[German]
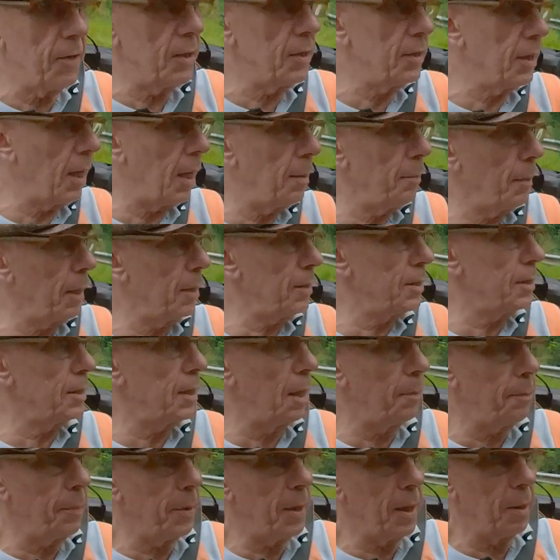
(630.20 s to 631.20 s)
wie damals
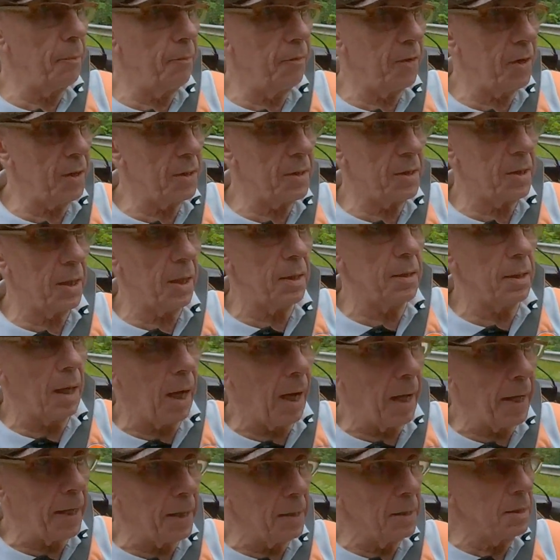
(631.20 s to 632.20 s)
der BMW
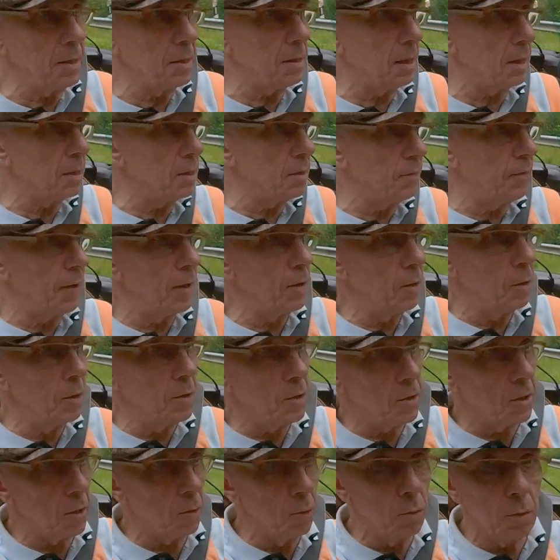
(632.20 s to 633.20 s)
Z1. Das war
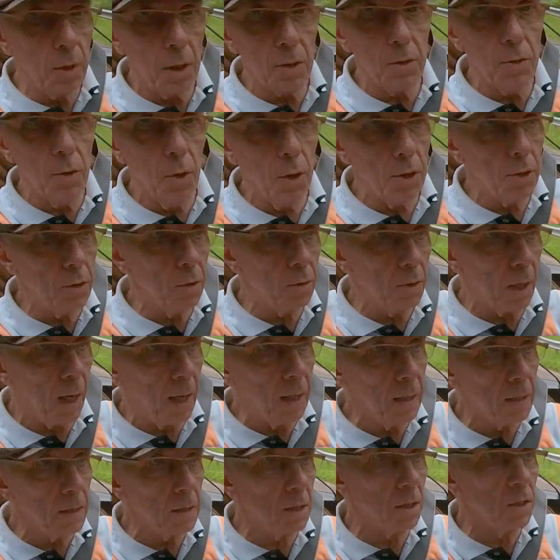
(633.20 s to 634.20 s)

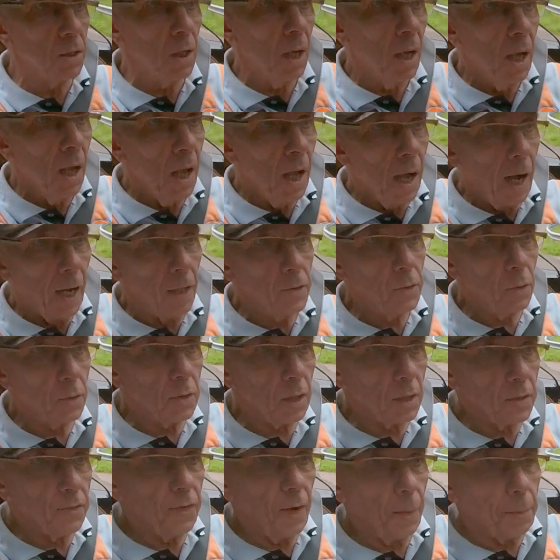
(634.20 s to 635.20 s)
1989. Also
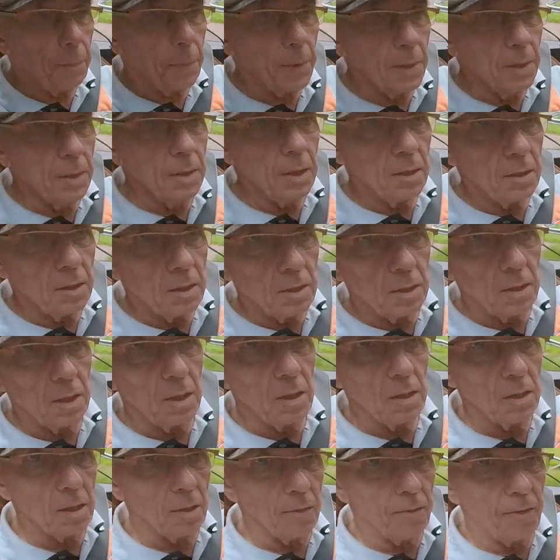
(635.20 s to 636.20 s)
das verbindet
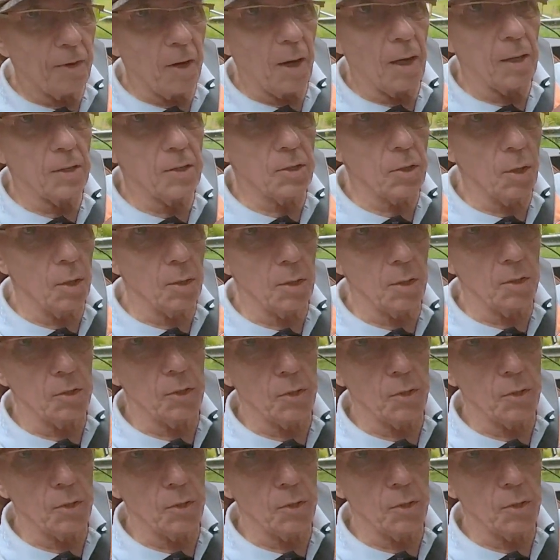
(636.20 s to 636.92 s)
diese Fahrzeuge